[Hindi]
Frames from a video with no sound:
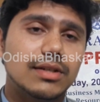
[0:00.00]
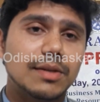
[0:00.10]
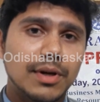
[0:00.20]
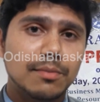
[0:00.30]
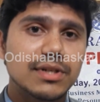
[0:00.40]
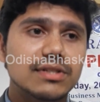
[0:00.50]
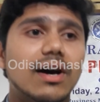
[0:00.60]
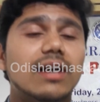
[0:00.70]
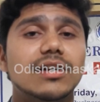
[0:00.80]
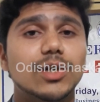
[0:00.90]
डिपार्टमेंट्स
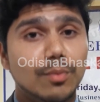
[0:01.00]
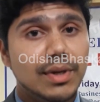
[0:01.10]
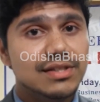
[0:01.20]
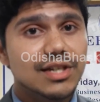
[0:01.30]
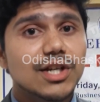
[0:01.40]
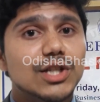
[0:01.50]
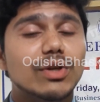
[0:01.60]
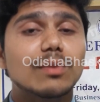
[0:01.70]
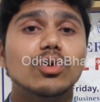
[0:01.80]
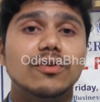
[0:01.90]
अदर डोमेन्स
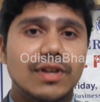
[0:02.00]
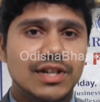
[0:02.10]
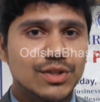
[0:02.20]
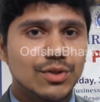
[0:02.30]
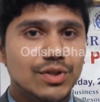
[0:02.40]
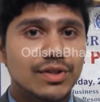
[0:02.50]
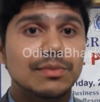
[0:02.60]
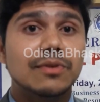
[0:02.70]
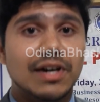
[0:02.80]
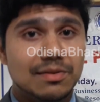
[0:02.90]
जो बहुत फ्लरीश
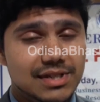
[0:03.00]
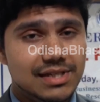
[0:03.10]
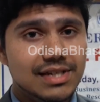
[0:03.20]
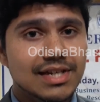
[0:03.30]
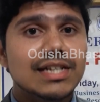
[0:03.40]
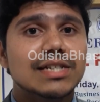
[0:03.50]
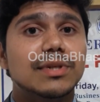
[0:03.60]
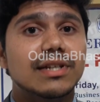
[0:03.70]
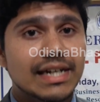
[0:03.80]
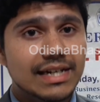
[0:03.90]
कर फार्मेसी
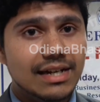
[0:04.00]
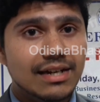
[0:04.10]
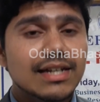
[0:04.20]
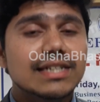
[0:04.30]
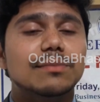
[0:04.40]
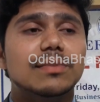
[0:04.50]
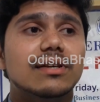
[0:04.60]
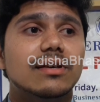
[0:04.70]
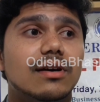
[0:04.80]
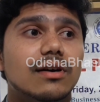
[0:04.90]
जमी रिटेल
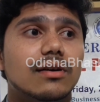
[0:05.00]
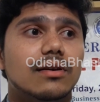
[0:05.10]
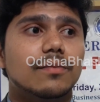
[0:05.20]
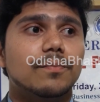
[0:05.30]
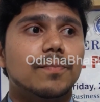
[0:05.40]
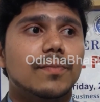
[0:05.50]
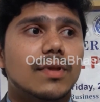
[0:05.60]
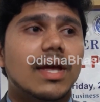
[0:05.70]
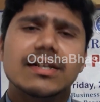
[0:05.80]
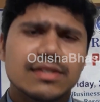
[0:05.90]
जमी
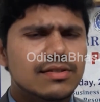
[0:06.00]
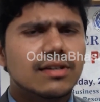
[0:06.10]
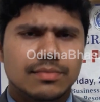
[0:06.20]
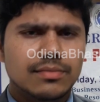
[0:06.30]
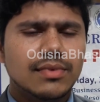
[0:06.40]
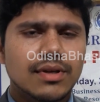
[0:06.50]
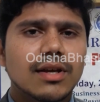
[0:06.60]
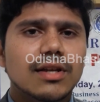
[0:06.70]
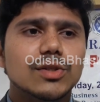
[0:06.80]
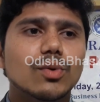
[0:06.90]
एक्सेट्रा
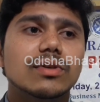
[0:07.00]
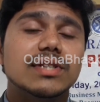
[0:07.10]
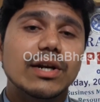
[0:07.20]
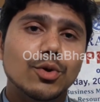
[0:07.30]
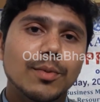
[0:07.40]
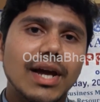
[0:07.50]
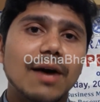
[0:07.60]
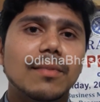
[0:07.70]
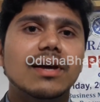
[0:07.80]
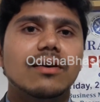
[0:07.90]
सो सेठू भी
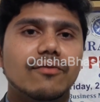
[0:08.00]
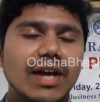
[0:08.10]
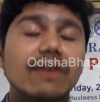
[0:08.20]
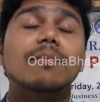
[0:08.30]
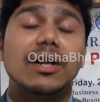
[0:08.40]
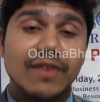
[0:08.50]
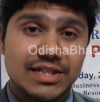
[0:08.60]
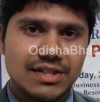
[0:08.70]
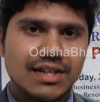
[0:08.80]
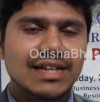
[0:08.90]
अमे वी हैव
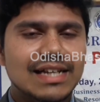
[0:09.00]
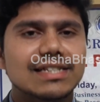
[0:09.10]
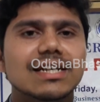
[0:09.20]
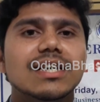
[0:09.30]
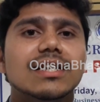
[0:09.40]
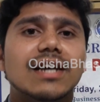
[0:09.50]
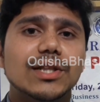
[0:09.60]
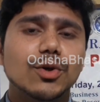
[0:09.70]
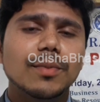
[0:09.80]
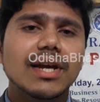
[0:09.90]
मैनुफैक्चरिंग येस ता
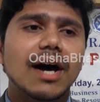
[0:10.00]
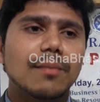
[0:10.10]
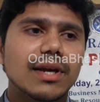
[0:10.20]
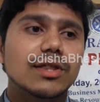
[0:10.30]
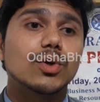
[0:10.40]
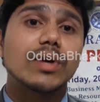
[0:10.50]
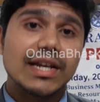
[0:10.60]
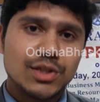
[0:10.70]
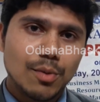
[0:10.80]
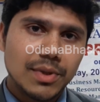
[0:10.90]
थ्रू भी अमे थ्रू
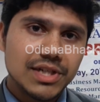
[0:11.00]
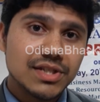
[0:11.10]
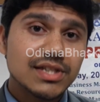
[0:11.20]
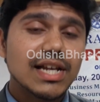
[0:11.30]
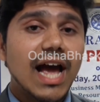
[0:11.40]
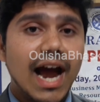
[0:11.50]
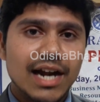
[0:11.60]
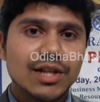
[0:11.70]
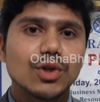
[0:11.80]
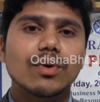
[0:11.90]
केस कॉम्पिटिशन
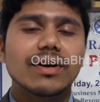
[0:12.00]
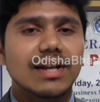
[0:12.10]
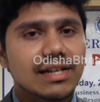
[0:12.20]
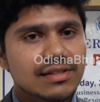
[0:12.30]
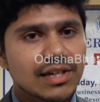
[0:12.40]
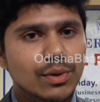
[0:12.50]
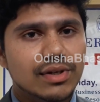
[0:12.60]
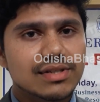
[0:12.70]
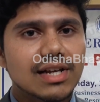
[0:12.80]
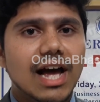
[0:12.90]
एंड थ्रू आर लेगेसी
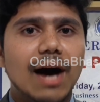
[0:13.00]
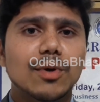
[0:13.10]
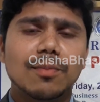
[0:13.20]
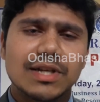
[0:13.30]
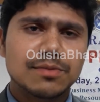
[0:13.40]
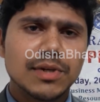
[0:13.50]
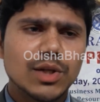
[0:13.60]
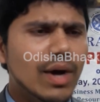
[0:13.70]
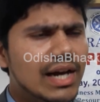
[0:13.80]
रिक्रूटर्स आमर प्लेसमेंट को